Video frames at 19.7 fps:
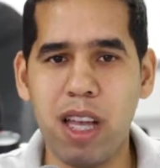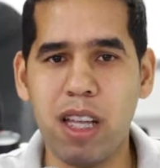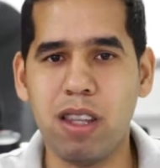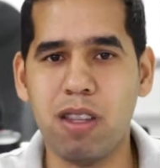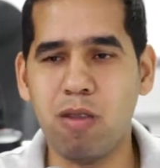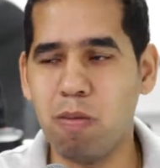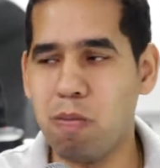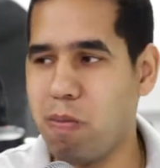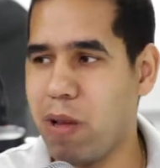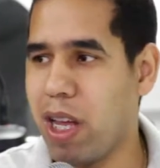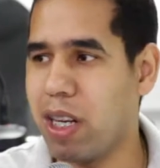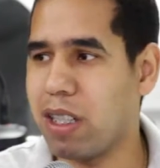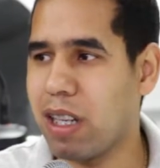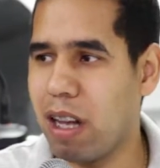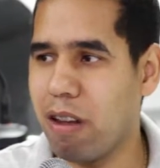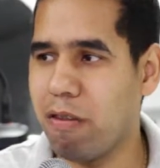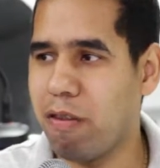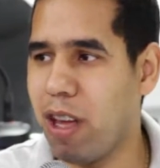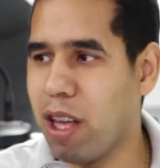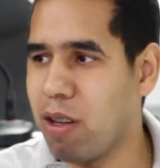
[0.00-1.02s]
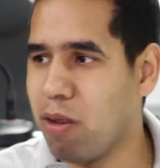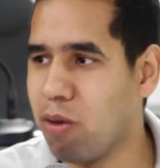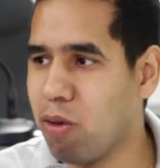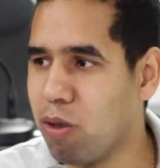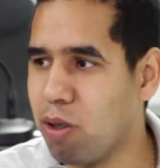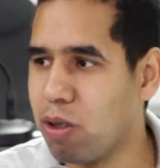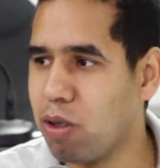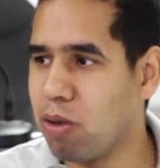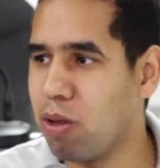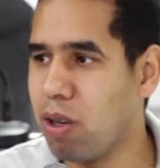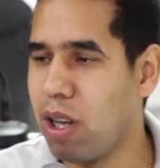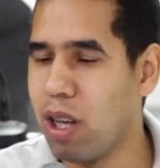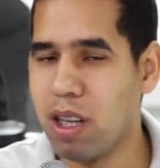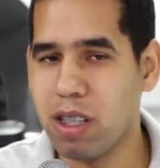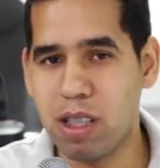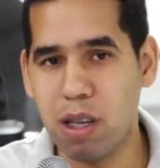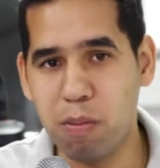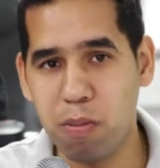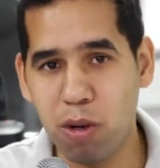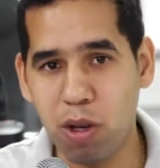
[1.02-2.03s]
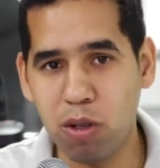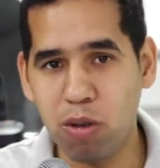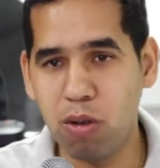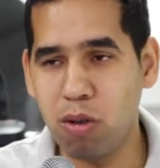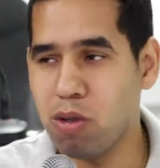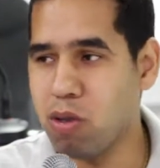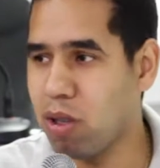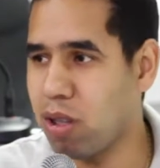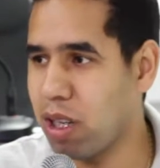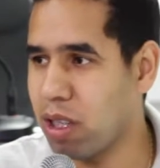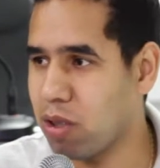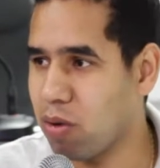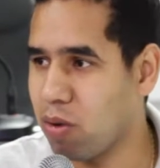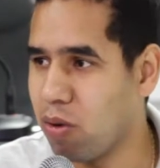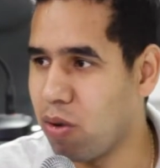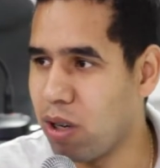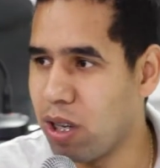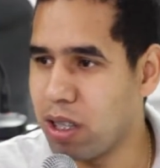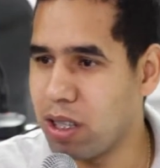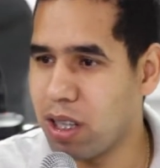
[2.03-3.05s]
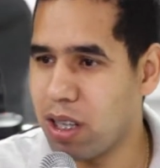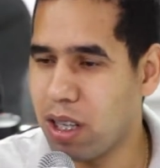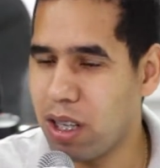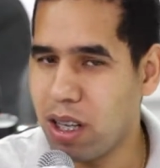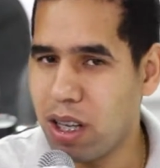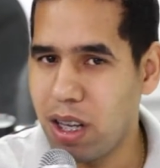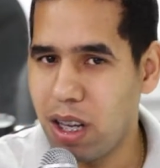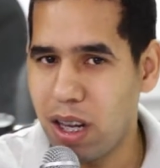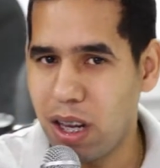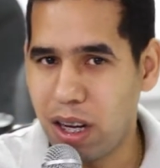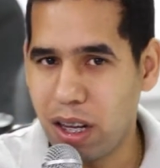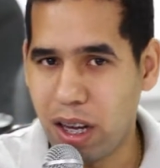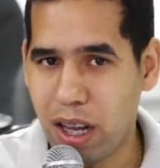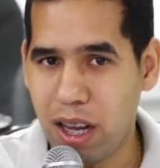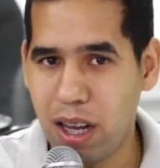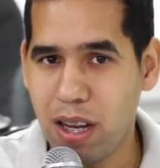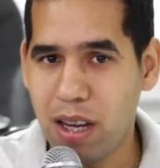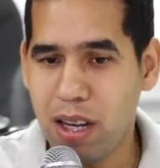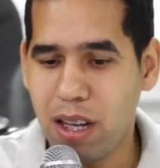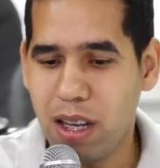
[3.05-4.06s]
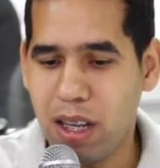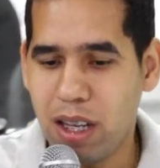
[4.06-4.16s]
entre um pé de café e outro, se produz outras coisas. Né?